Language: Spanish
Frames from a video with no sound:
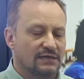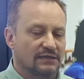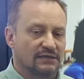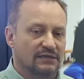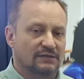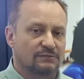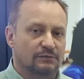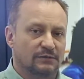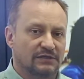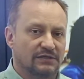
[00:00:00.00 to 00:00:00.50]

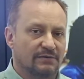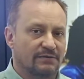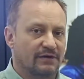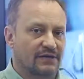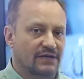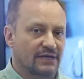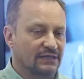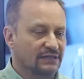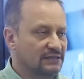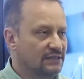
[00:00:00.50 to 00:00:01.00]
después de haber
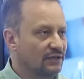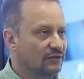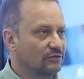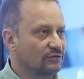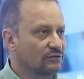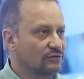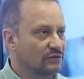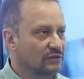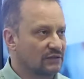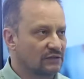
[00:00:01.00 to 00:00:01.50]

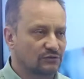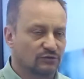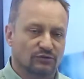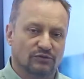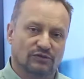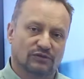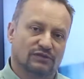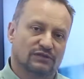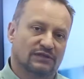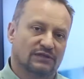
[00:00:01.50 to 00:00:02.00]
realizado sus
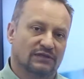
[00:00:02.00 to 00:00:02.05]
estudios